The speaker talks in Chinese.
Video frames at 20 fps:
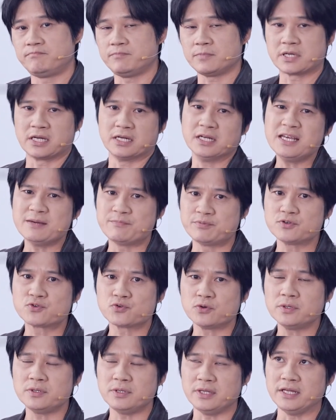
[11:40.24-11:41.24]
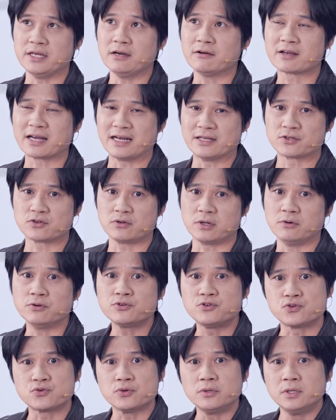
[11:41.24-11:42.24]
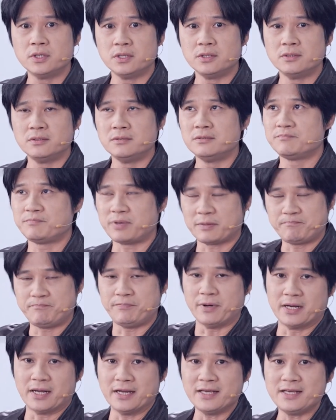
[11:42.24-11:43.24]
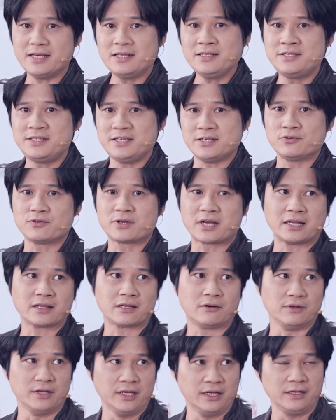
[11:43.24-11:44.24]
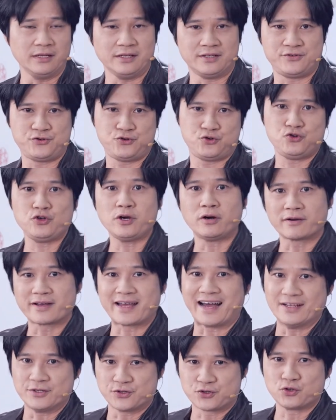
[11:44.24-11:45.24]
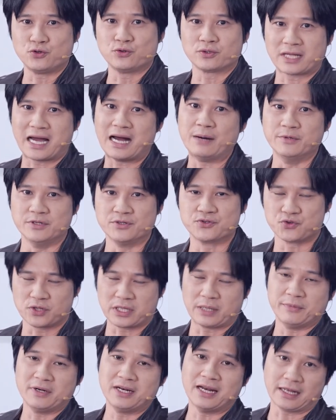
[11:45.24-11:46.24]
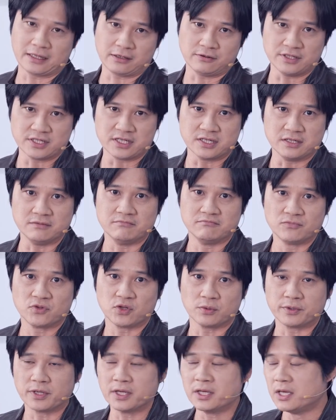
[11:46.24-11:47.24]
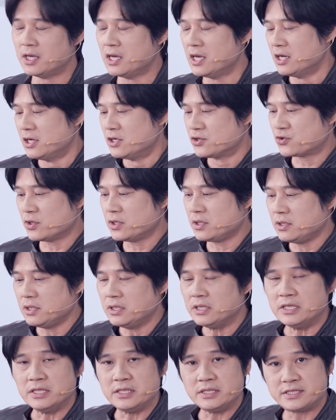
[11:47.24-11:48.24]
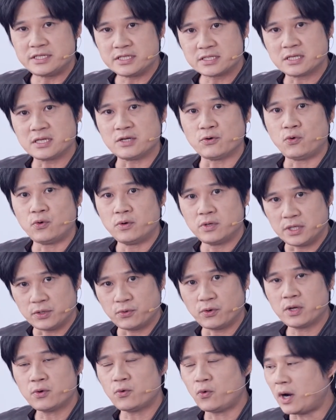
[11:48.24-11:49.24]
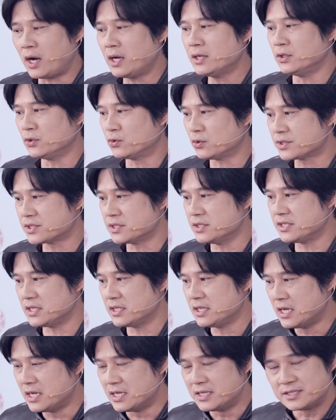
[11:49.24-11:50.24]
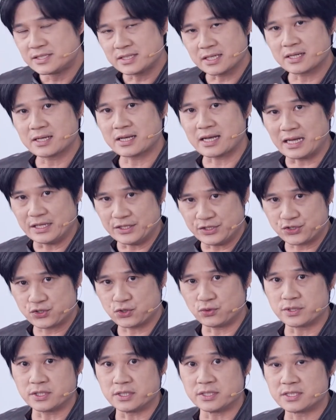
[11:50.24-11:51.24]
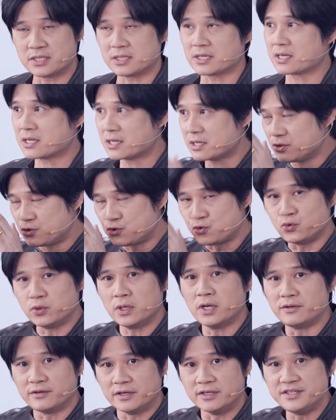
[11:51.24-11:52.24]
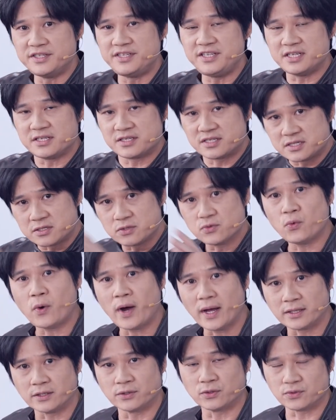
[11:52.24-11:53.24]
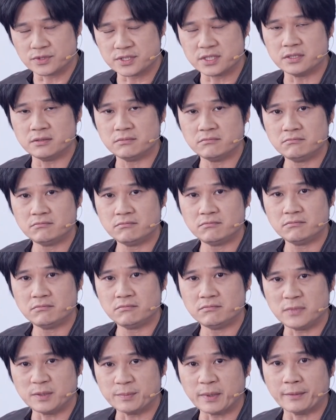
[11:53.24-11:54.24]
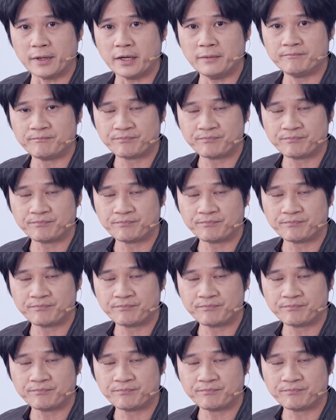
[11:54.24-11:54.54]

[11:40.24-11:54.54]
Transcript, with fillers: 可能也不是说你要感受了，或许说他本来阴界就看到你需要感受他们，所以他们来到你这里，对不对？所以经常你你会花很多时间在感受着这。除了人界之外的东西，明白吗？